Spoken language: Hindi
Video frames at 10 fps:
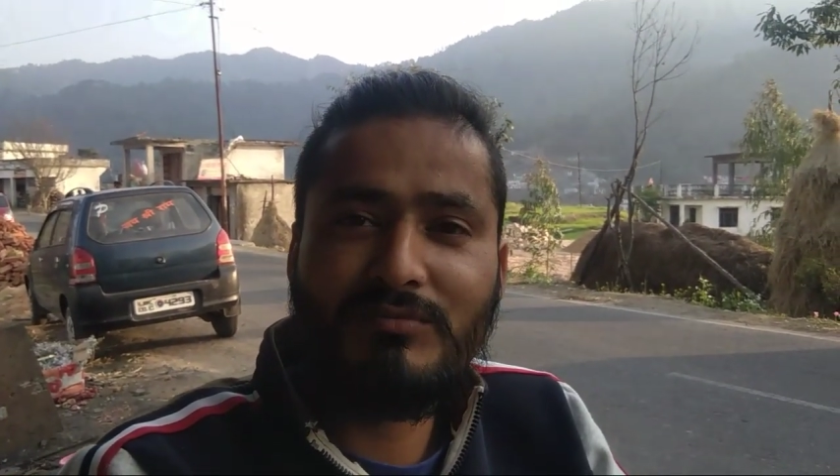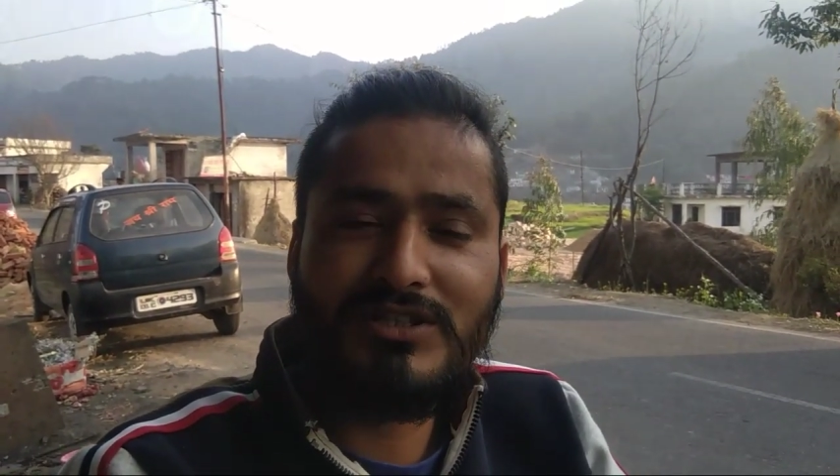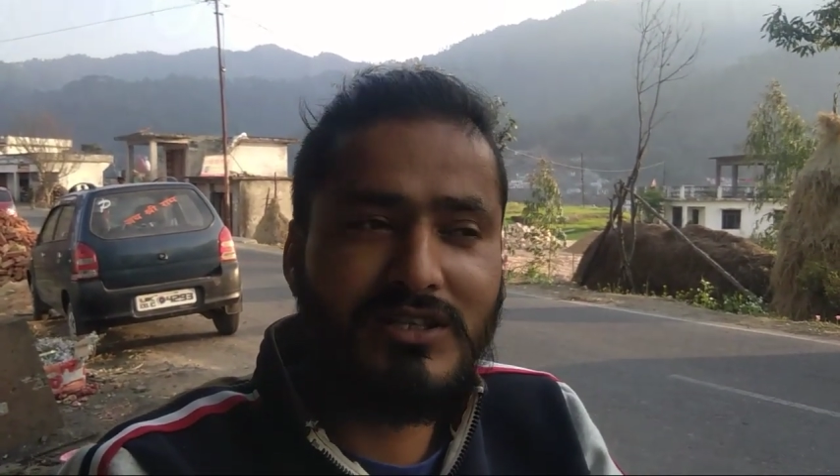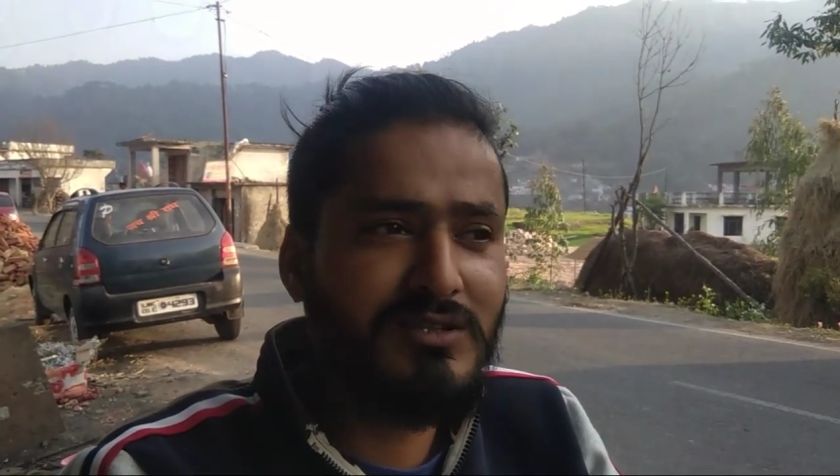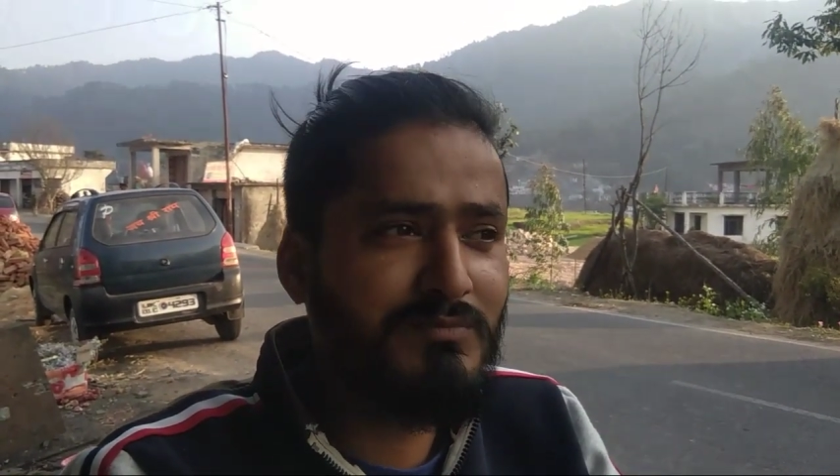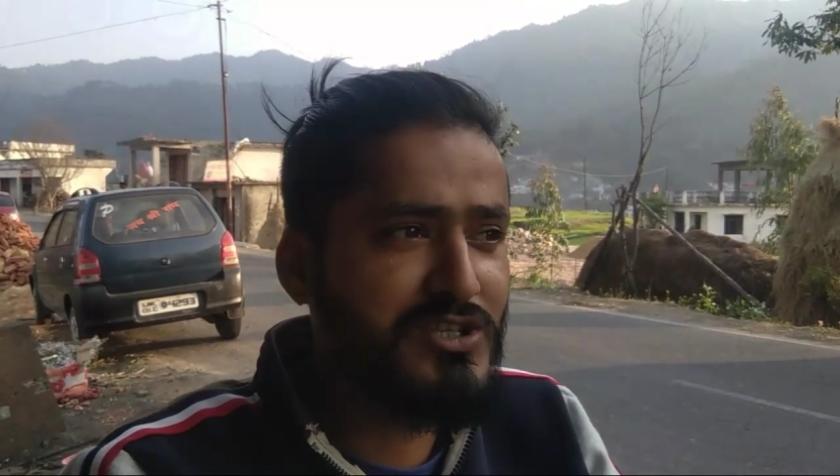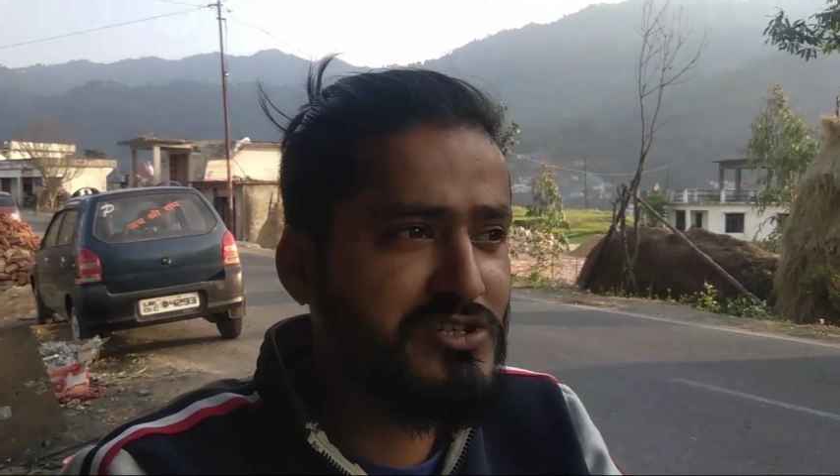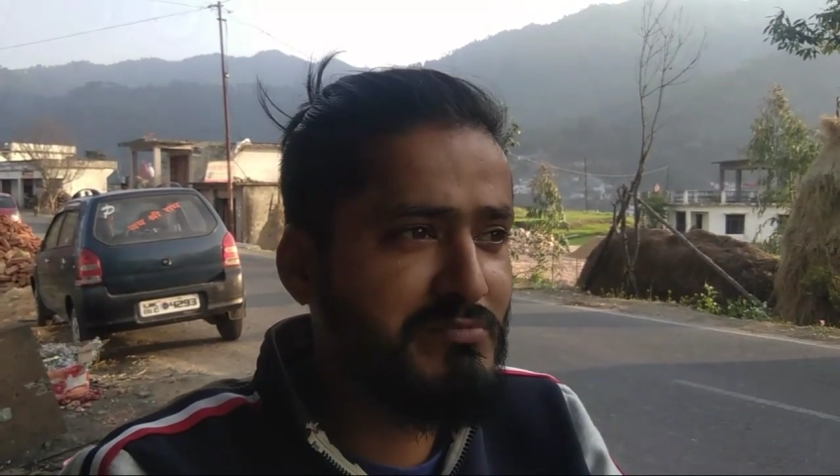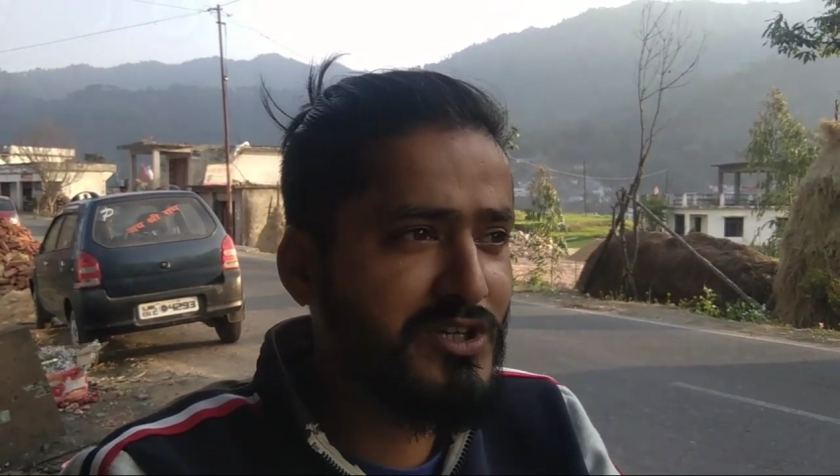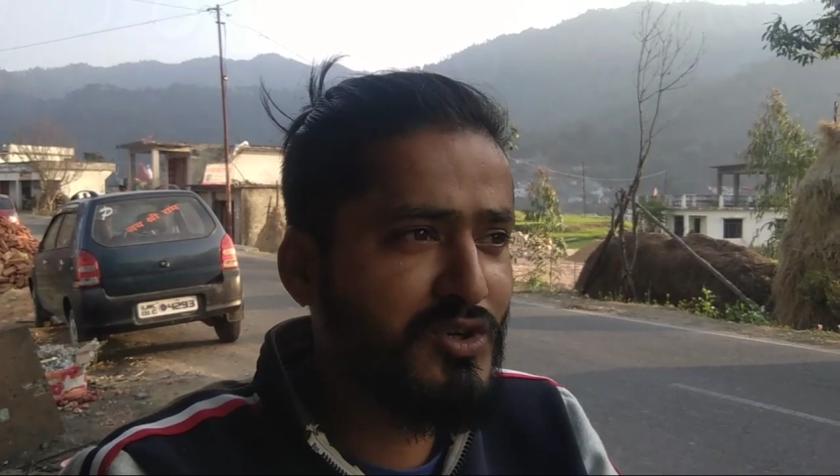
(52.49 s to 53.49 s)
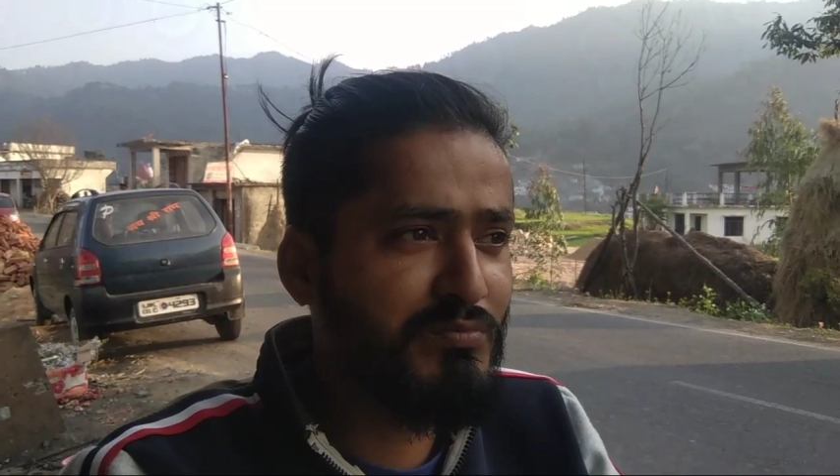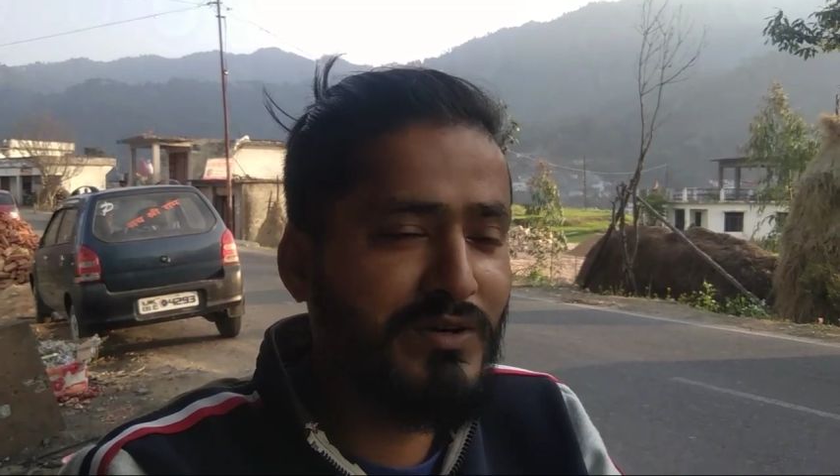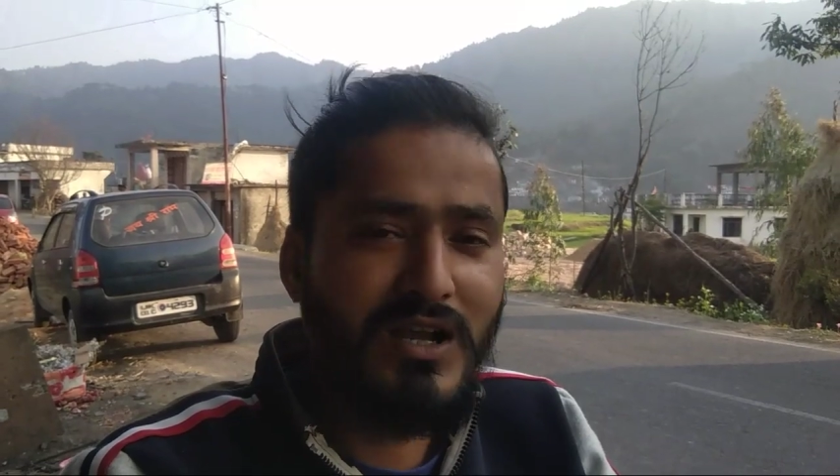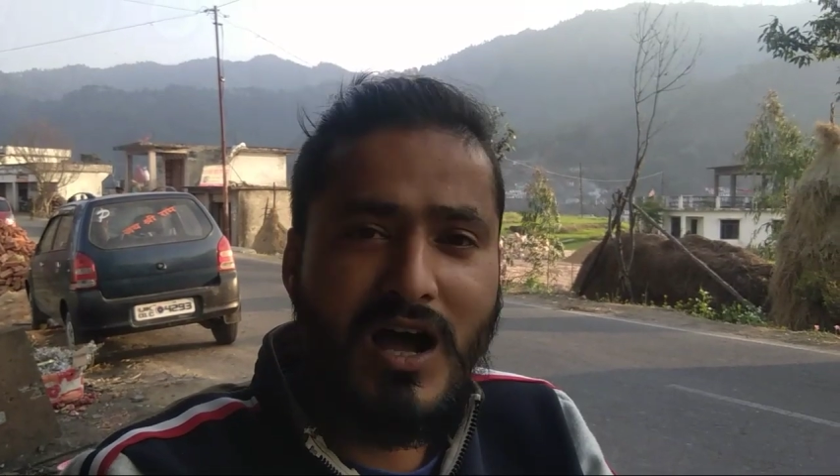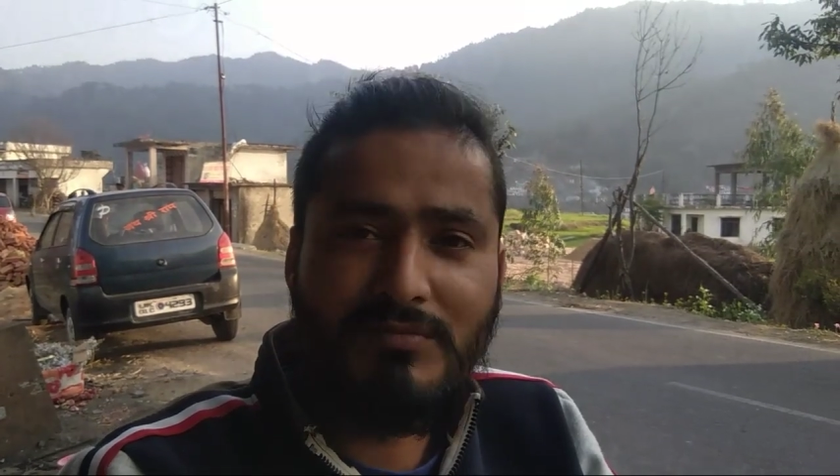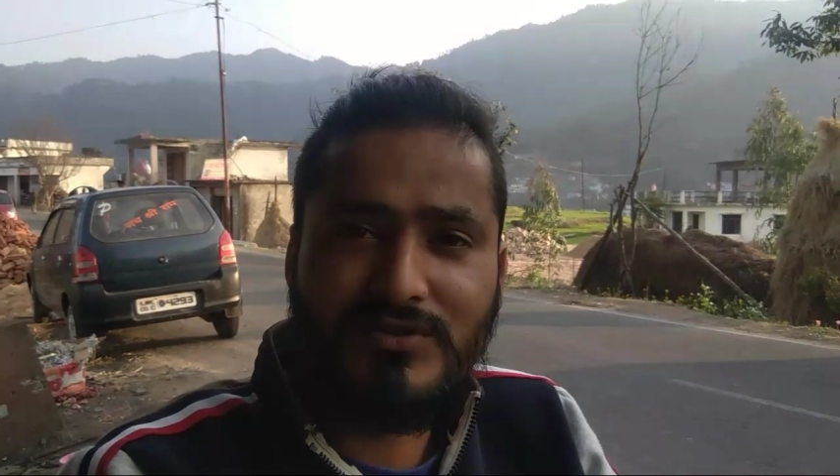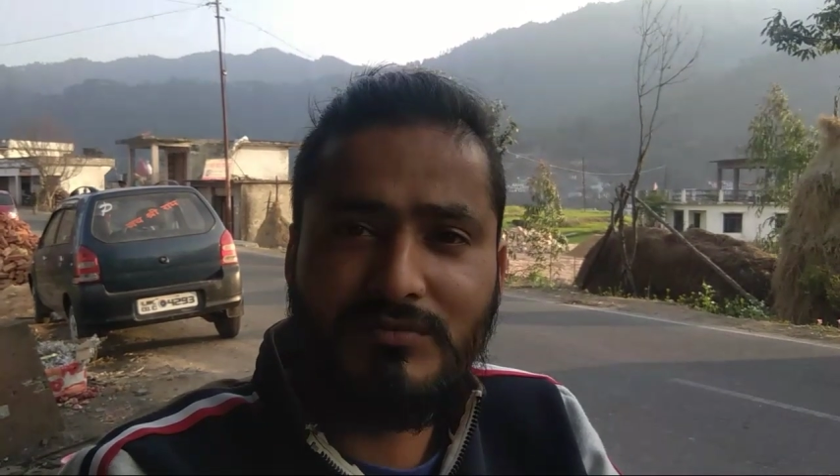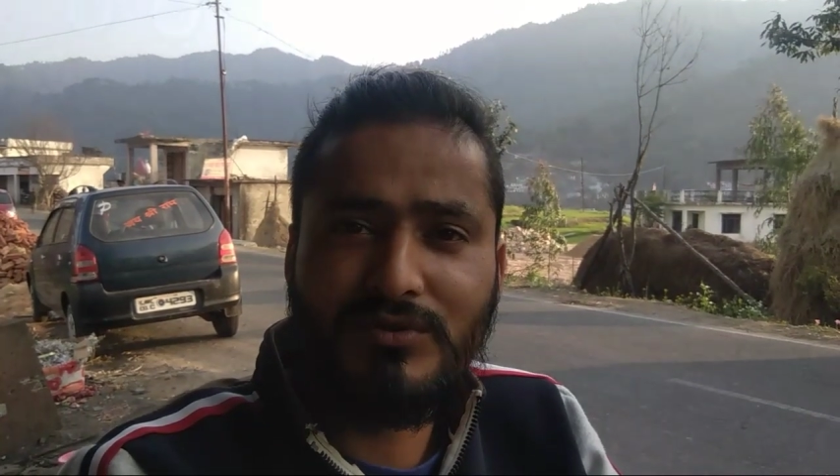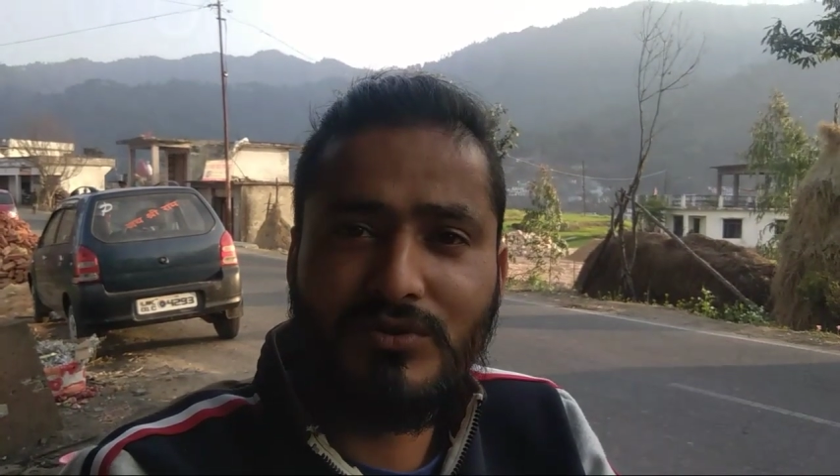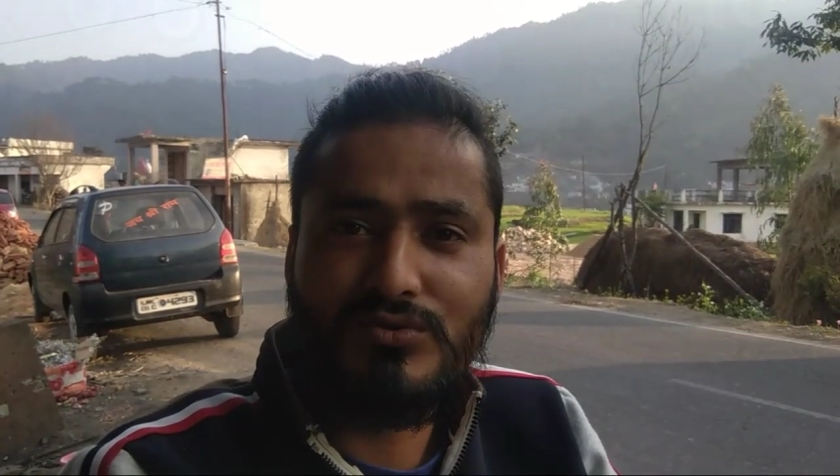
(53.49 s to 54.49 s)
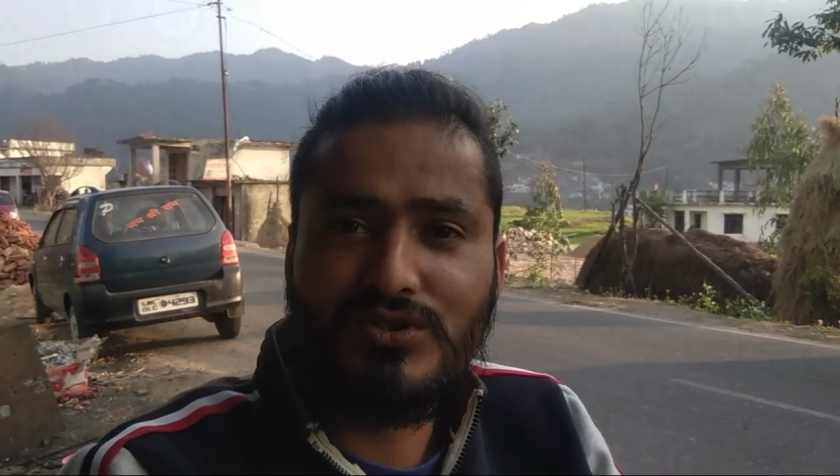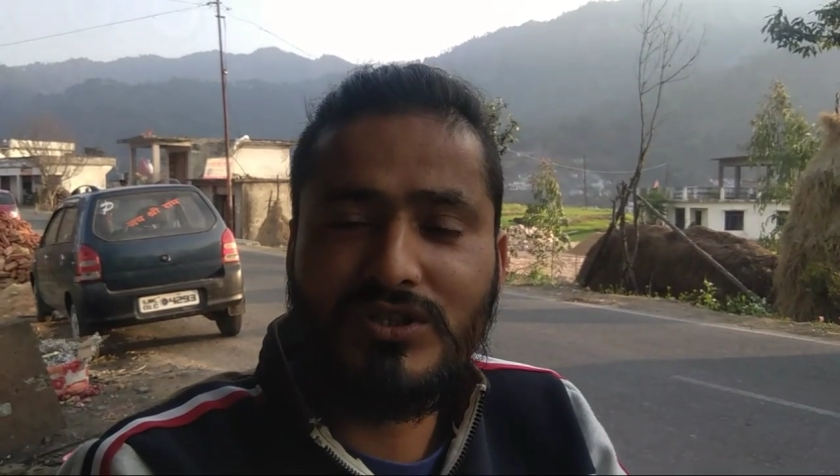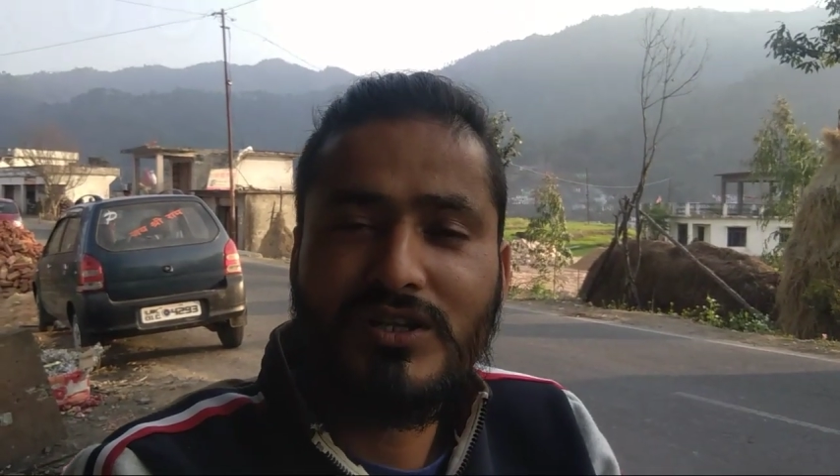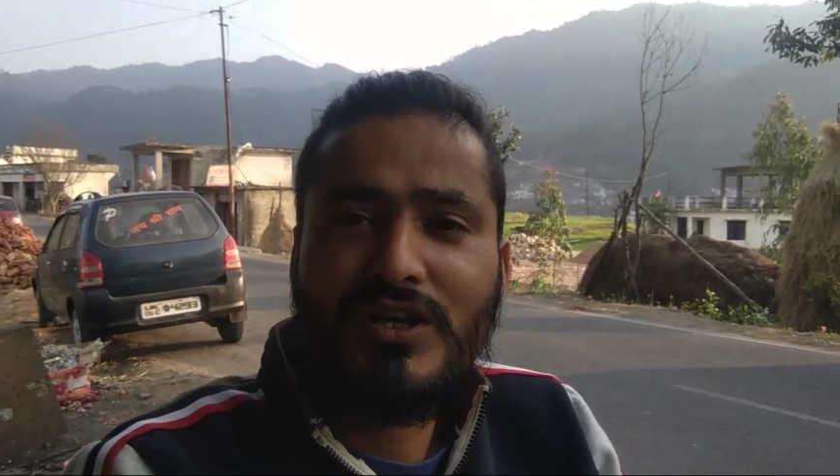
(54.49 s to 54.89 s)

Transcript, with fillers: बसंत पंचमी के ऊपर आप सभी को कुछ